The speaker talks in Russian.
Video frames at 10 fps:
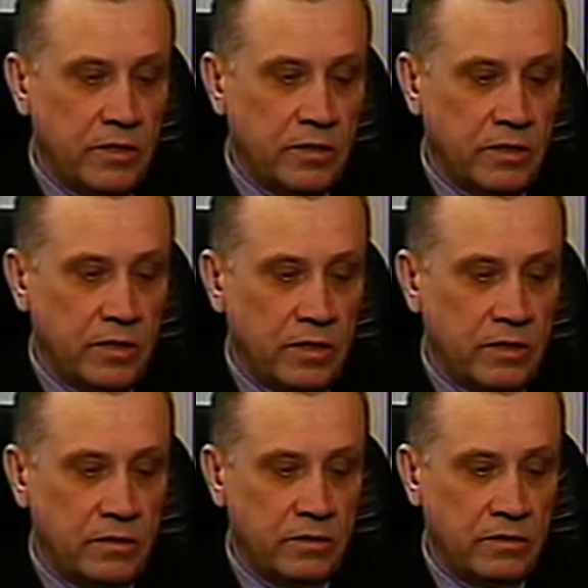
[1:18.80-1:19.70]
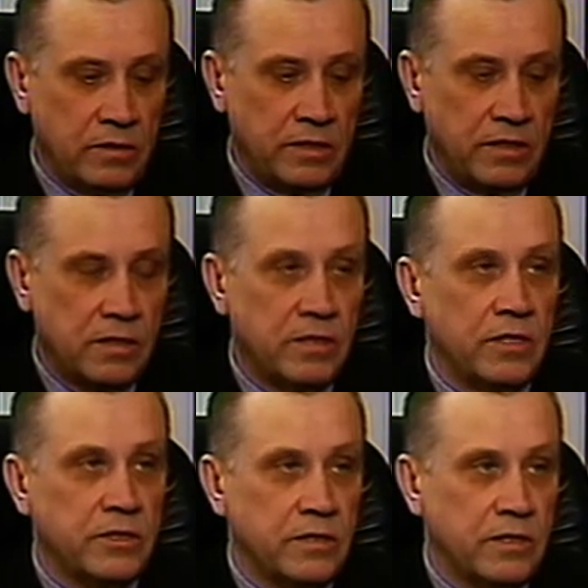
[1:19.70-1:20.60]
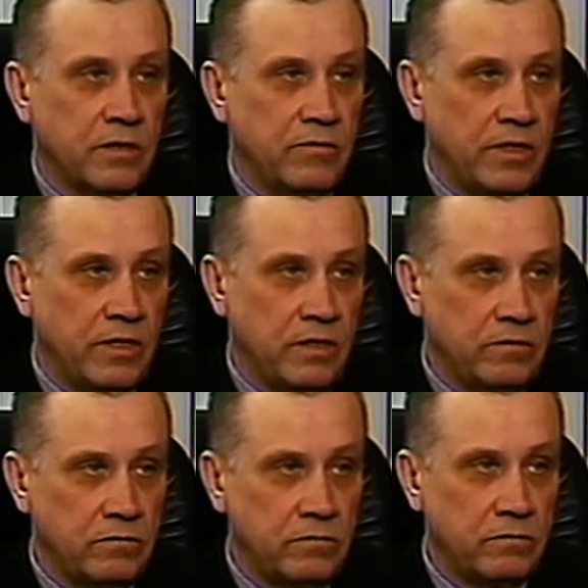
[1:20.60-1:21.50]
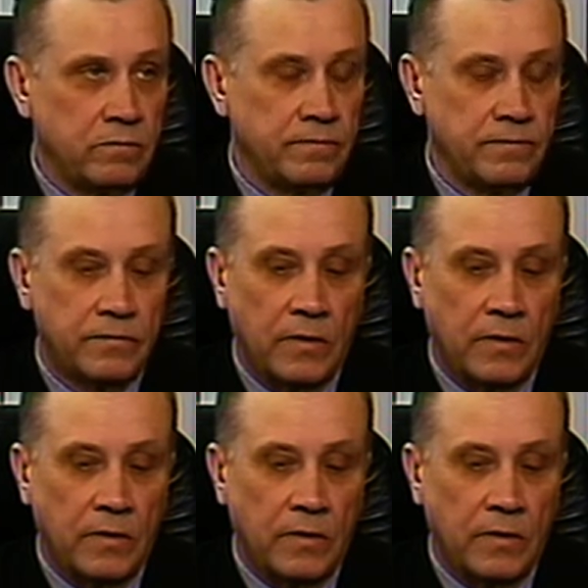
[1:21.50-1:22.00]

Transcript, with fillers: это как э, однозначно, как война. Угу.